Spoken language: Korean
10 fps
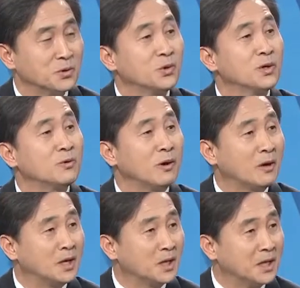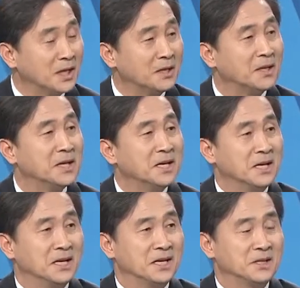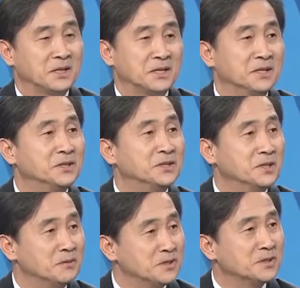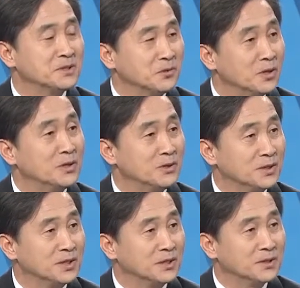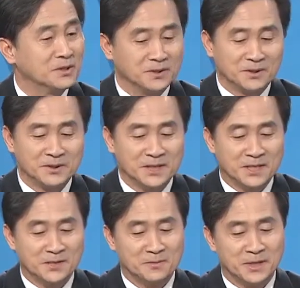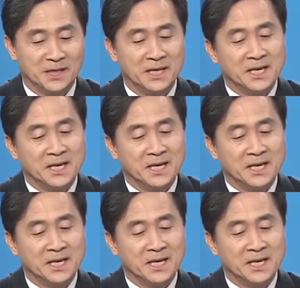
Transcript: 통일과 관련된 아, 사실 어떤 의미에서 그 원론적인 그런 그 얘기였습니다.